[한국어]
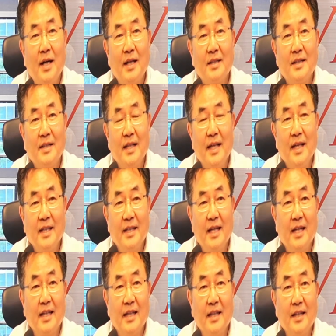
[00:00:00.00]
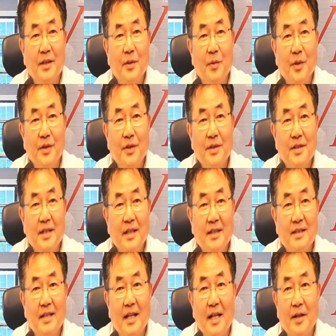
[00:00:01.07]
시대의 이야기 또 원격지에
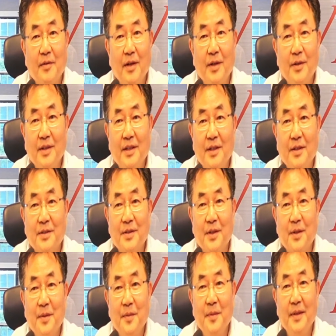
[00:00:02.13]
있는 사람과 여기 있는 것처럼